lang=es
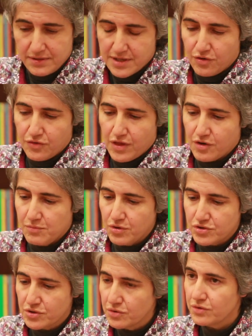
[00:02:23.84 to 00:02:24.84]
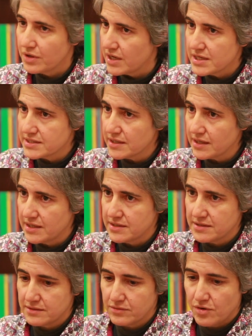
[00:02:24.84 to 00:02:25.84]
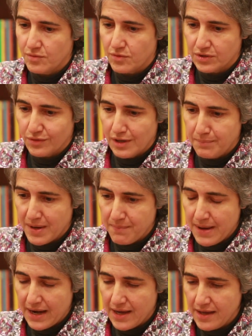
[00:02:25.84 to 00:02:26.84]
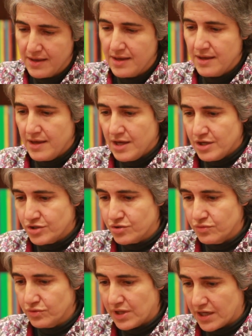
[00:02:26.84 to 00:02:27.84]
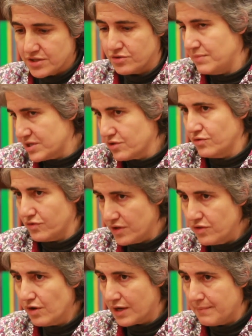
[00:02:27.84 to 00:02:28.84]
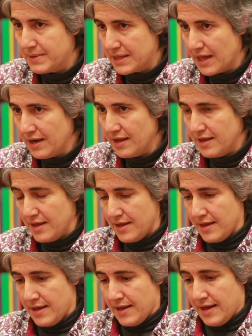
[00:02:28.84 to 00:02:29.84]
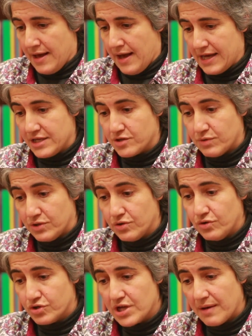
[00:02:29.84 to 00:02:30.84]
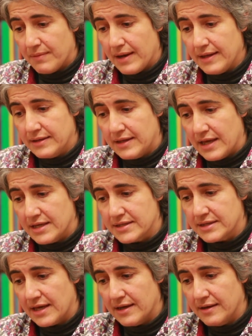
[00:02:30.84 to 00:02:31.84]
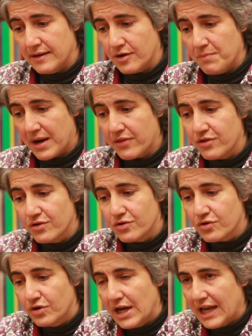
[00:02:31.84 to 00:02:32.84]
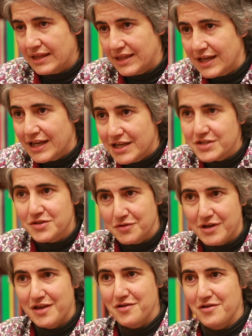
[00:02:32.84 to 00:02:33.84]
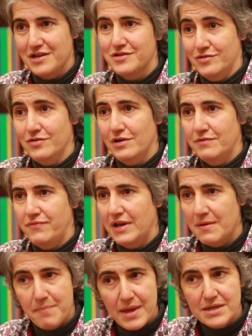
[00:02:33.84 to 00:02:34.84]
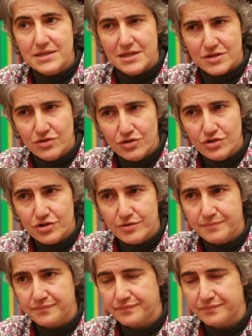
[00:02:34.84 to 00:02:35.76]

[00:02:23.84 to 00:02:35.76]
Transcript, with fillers: se conoce como los Grundrisse, que es cuando él prepara su texto más conocido, El Capital. Ahí es cuando nos habla de esta comparación con el anticristo que yo he hecho. ¿no? En Filipenses 2,